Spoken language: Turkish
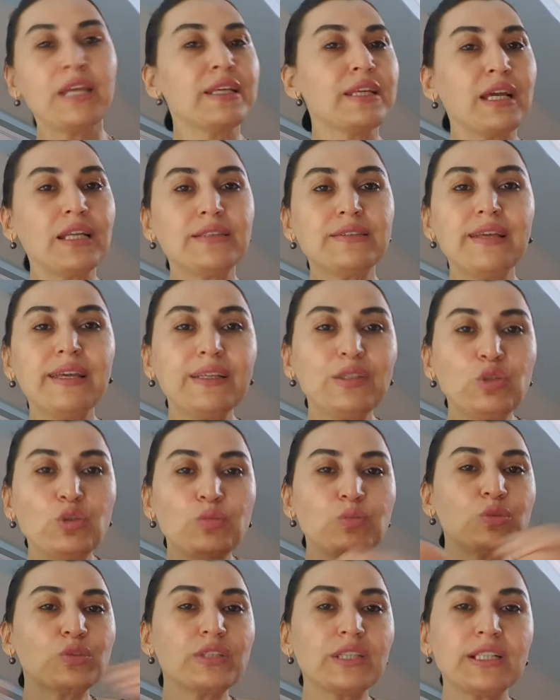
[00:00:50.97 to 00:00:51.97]
yani tek
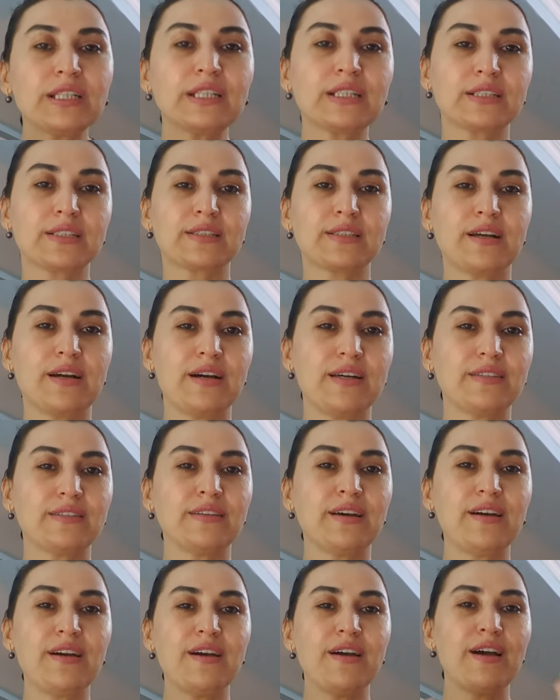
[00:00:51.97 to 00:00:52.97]
yumurta kır
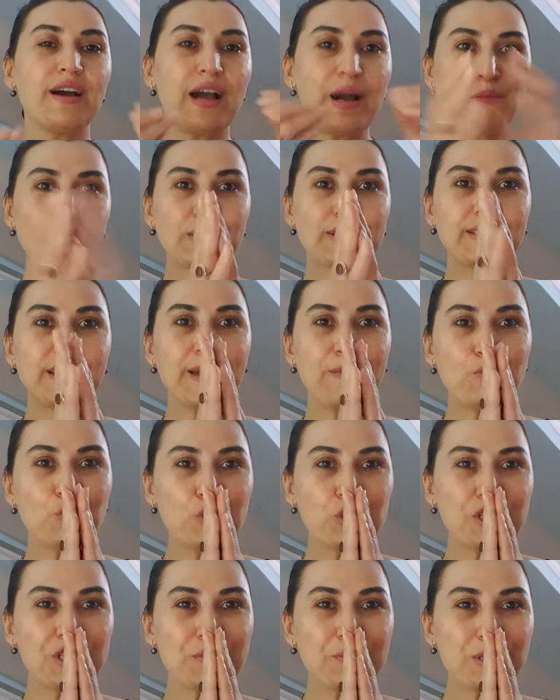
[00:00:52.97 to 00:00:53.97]
sahanda ama sen bu
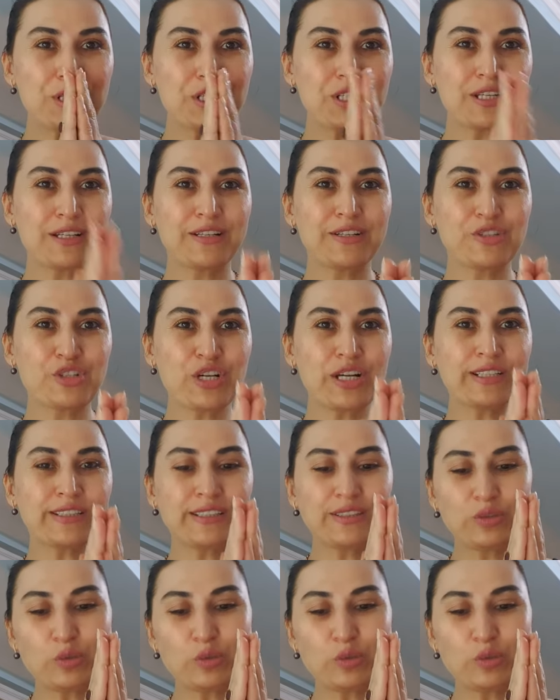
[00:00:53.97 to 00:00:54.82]
işi başaracaksın.